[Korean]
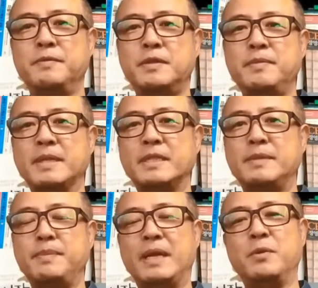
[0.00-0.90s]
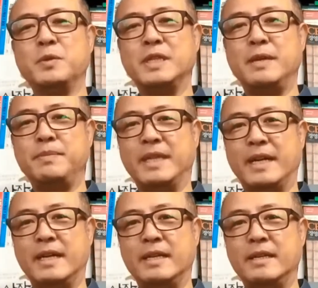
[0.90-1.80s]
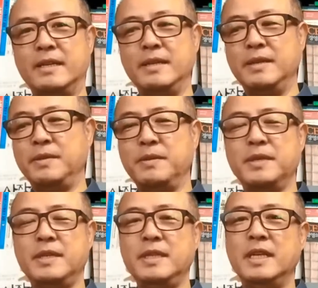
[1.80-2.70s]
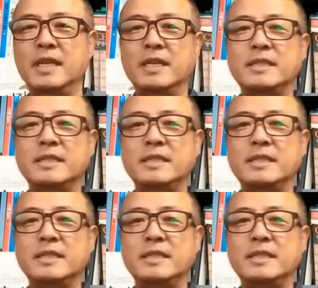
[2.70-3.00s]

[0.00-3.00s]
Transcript: 푸트맥스 신발 홍재환입니다. 오늘은